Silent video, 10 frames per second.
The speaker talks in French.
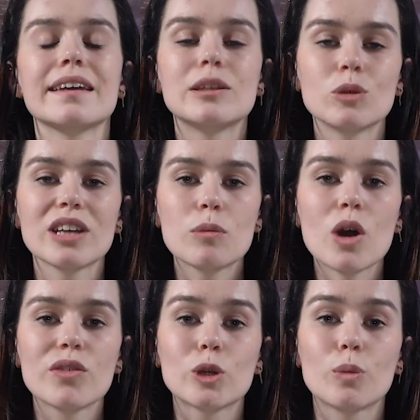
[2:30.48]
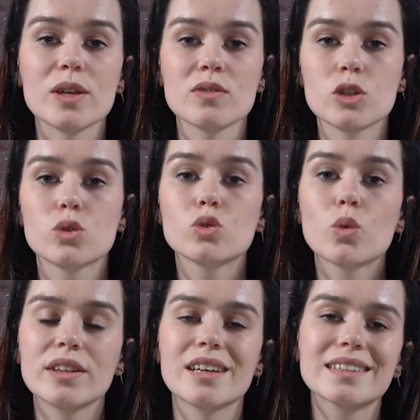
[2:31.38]
et notamment avec le personnage de
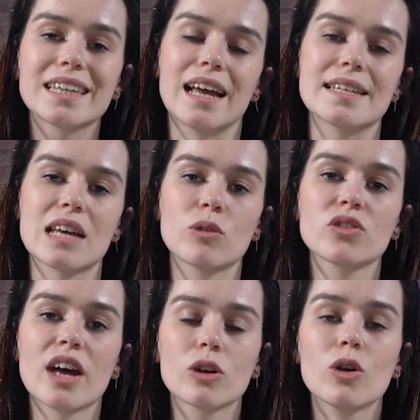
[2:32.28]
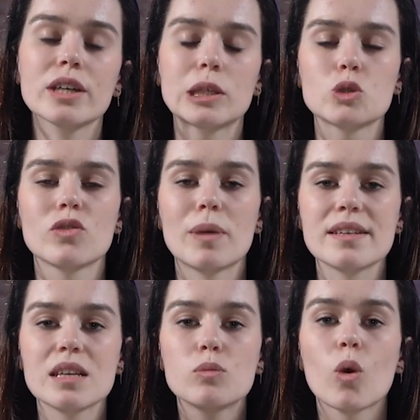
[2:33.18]
Toinette qui est la servante d'Argan et qui se fait
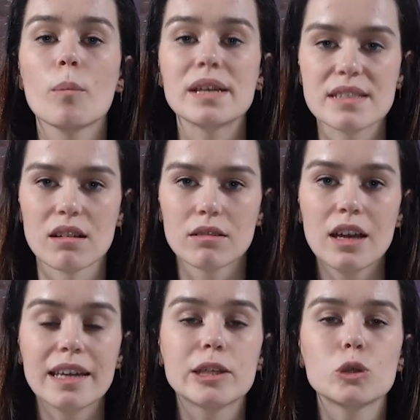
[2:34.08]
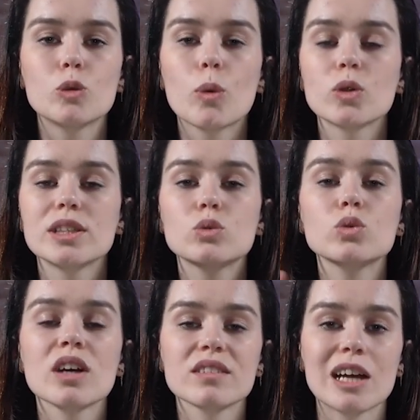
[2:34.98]
passer pour médecin et qui lui prodigue
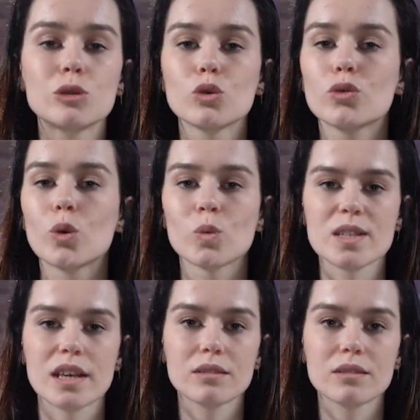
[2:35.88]
tout un tas de faux conseils.